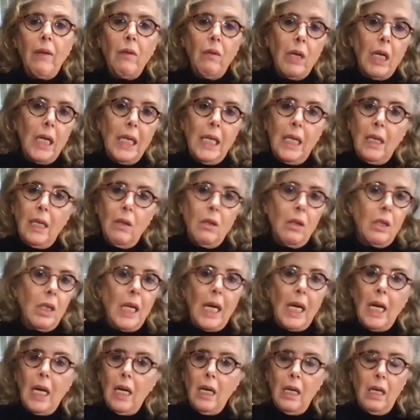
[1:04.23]
de un género
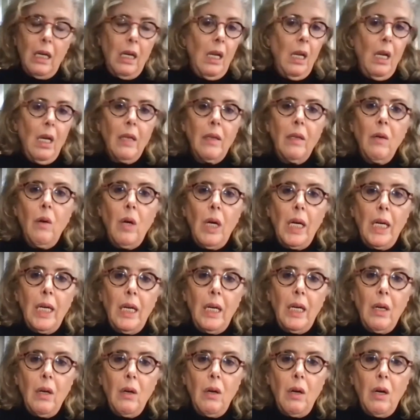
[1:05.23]
de un
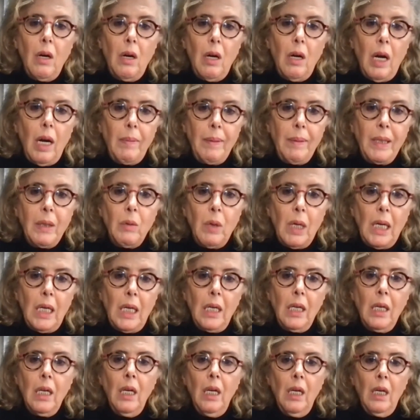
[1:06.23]
género
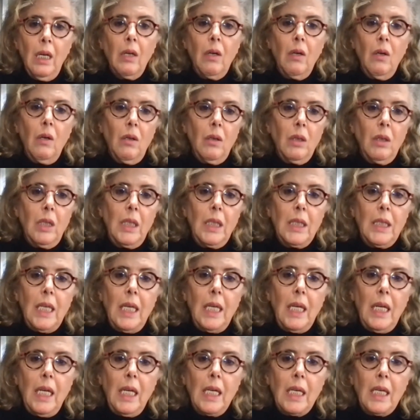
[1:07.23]
habitual, ¿no? Y
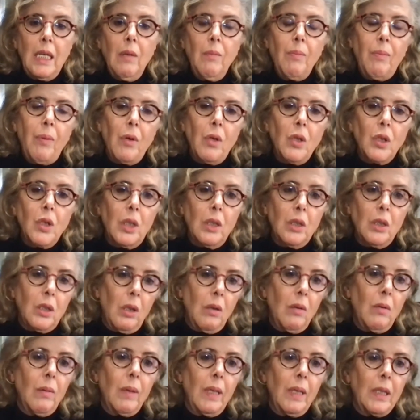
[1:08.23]
se ríe un poco
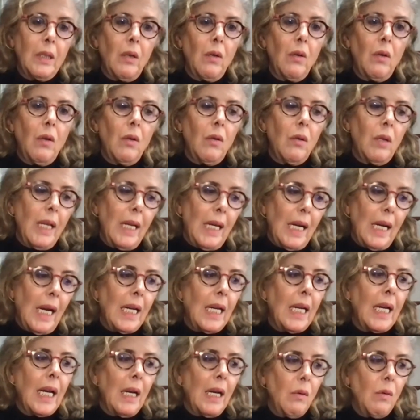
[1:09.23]
sobre todo de la
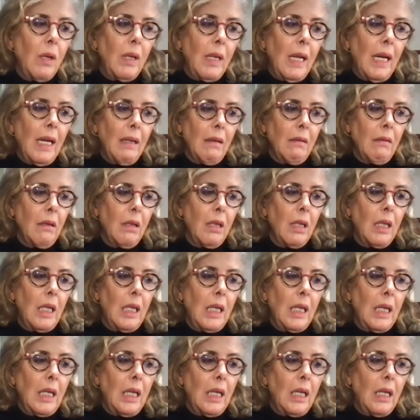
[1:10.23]
ingenuidad
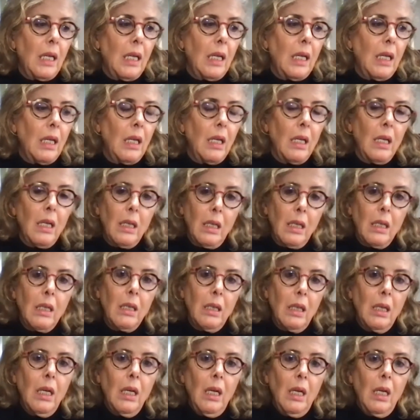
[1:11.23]
de,
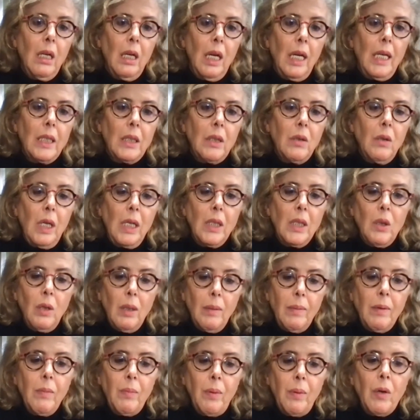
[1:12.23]
es, un
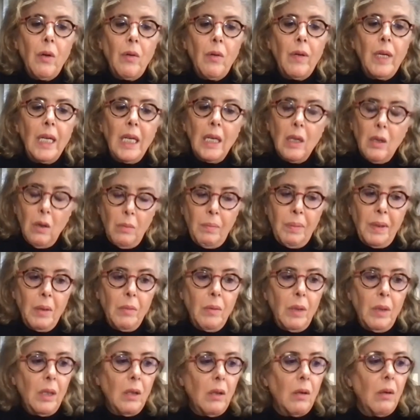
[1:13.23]
libro un poco cínico, pero
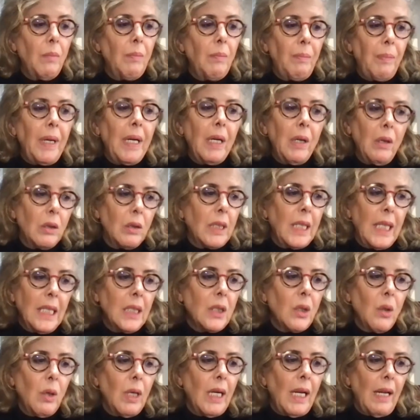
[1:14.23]
bueno, pero tiene
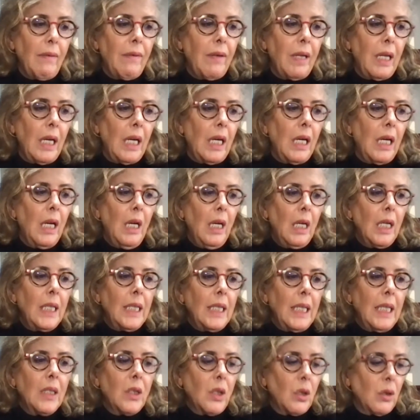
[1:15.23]
su gracia y
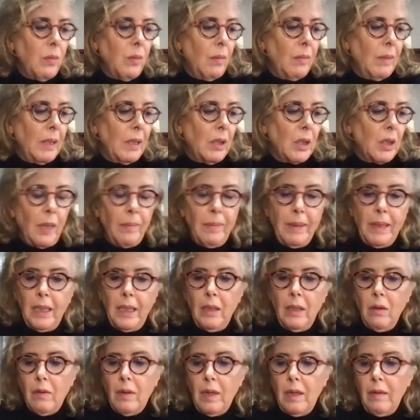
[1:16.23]
tiene sus momentos también de
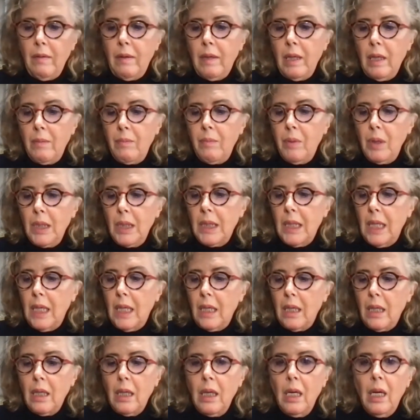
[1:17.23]
inocencia. Puede
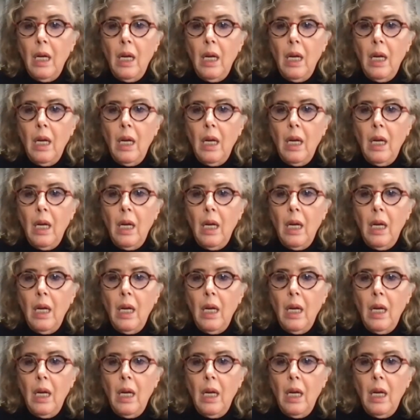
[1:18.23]
estar,